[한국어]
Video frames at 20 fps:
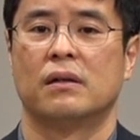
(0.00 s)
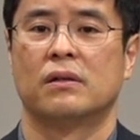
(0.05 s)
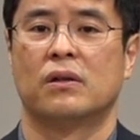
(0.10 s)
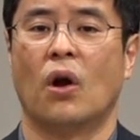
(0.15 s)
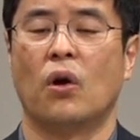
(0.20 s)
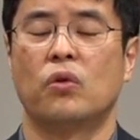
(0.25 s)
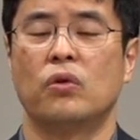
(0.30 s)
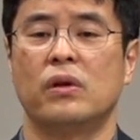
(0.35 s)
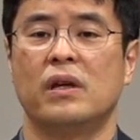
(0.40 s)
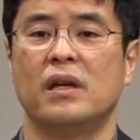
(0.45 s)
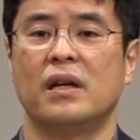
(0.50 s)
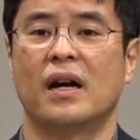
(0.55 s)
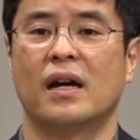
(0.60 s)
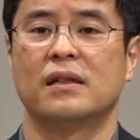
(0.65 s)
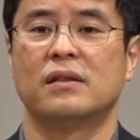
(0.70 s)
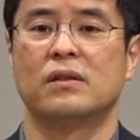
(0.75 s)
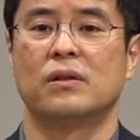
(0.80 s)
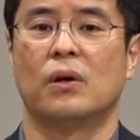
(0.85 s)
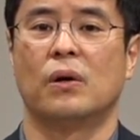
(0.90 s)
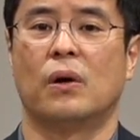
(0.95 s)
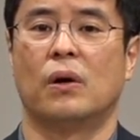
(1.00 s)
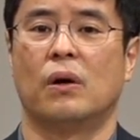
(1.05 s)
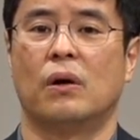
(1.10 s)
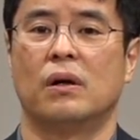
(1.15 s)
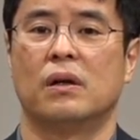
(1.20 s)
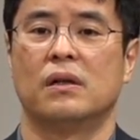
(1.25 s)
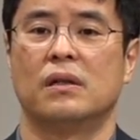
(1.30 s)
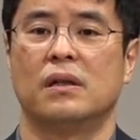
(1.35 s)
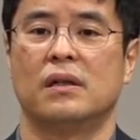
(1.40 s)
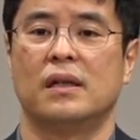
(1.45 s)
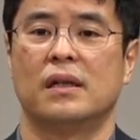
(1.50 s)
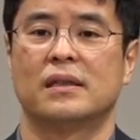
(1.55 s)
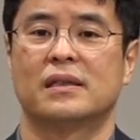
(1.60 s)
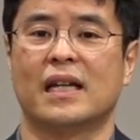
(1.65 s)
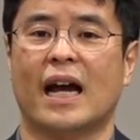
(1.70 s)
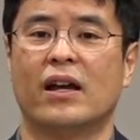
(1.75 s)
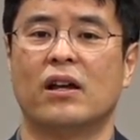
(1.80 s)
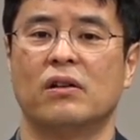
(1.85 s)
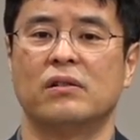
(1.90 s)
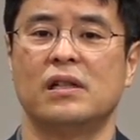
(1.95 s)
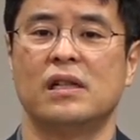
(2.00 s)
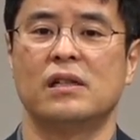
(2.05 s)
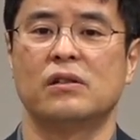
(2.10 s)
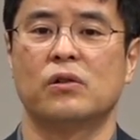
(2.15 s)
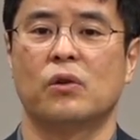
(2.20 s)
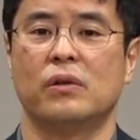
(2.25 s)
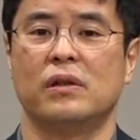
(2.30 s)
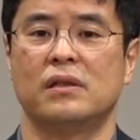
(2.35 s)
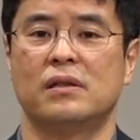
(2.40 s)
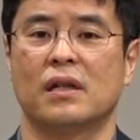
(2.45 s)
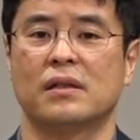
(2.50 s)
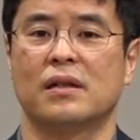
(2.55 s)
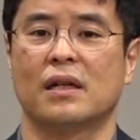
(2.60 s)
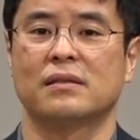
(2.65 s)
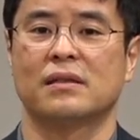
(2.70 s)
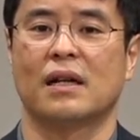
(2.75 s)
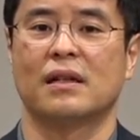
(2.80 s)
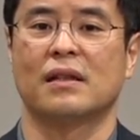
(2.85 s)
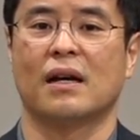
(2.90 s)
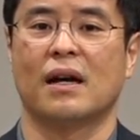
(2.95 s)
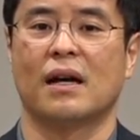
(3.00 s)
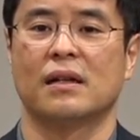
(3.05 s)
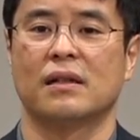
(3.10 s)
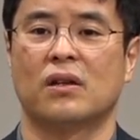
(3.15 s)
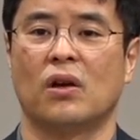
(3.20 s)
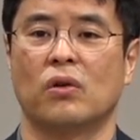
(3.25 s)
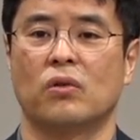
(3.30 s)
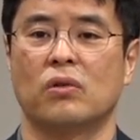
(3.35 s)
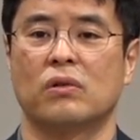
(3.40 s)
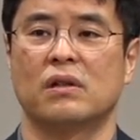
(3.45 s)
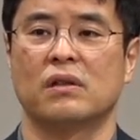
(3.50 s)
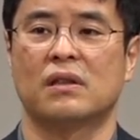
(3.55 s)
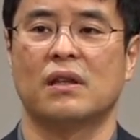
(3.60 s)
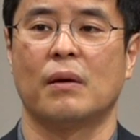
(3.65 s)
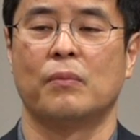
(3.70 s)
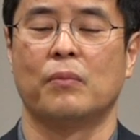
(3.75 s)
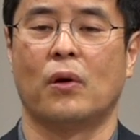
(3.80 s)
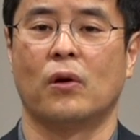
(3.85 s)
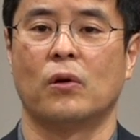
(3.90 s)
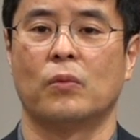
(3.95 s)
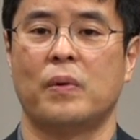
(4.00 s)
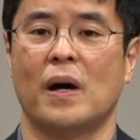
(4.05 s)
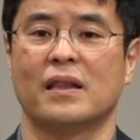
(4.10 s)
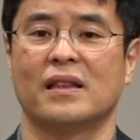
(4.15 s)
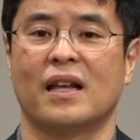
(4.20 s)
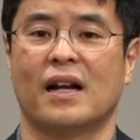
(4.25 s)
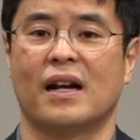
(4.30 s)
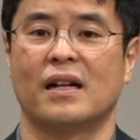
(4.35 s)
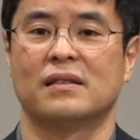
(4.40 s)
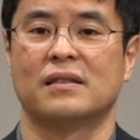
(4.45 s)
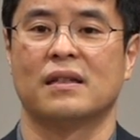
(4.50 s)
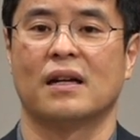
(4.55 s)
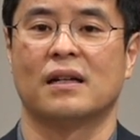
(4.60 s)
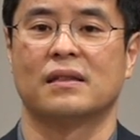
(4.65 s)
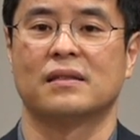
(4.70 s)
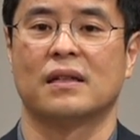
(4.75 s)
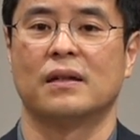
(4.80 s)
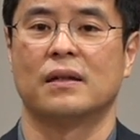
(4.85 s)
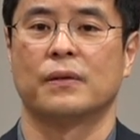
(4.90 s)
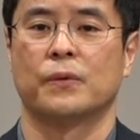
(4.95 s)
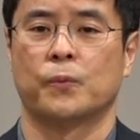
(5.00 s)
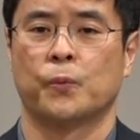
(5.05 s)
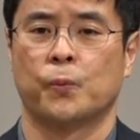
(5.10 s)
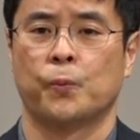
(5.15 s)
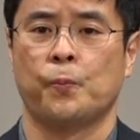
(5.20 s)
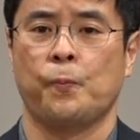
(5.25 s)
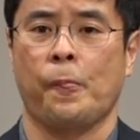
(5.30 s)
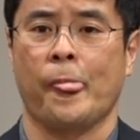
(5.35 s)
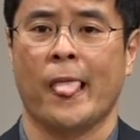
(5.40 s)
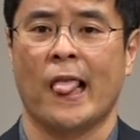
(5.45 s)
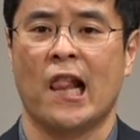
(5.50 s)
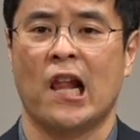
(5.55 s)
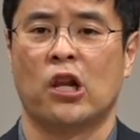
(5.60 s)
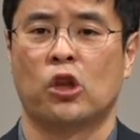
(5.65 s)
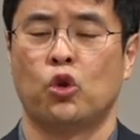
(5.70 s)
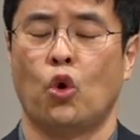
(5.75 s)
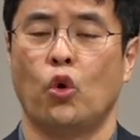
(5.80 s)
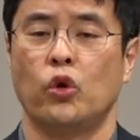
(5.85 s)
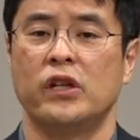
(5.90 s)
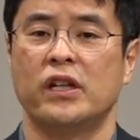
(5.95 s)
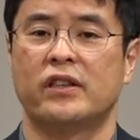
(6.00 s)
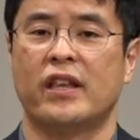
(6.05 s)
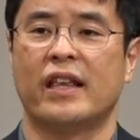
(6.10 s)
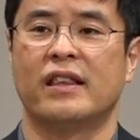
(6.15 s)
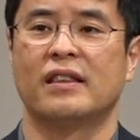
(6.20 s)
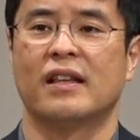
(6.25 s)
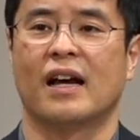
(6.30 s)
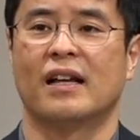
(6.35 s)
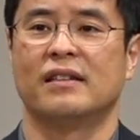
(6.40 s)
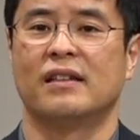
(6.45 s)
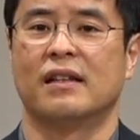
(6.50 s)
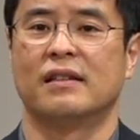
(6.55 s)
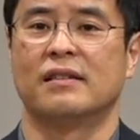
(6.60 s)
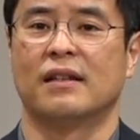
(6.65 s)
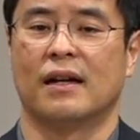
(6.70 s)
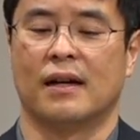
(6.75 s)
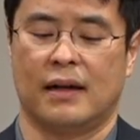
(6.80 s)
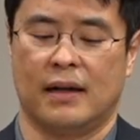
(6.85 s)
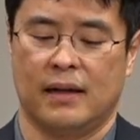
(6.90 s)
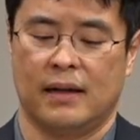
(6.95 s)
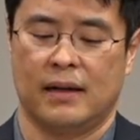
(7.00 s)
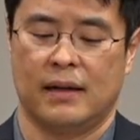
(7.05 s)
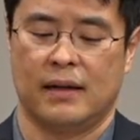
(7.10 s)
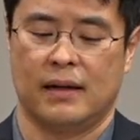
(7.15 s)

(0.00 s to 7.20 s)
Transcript: 결국 인간은요, 자연인으로 이 세상 살다가는 결국 끝에 뭘로 판단하는지 아세요? 돈이 된다, 안 된다.